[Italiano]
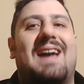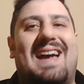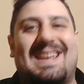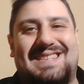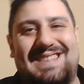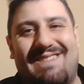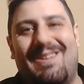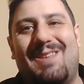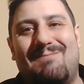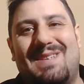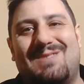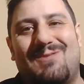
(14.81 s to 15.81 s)
a
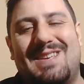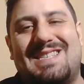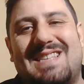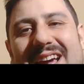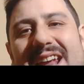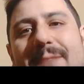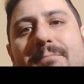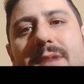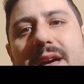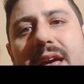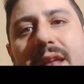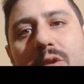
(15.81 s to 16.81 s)
seguirmi su
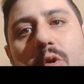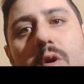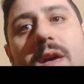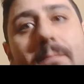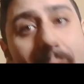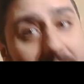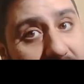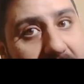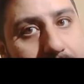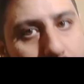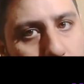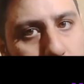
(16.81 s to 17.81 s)
Instagram e noi
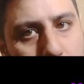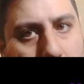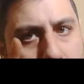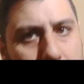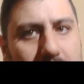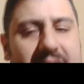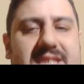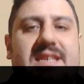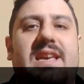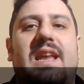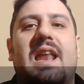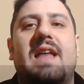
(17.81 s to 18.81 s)
parliamo dopo la
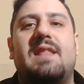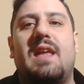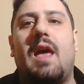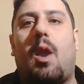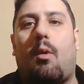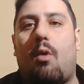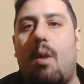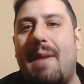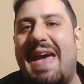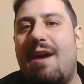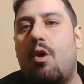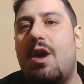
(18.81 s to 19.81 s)
sigla di
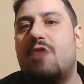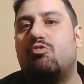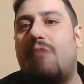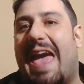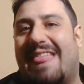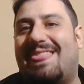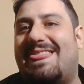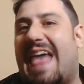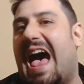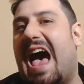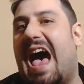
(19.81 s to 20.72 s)
Romeo e Giulietta.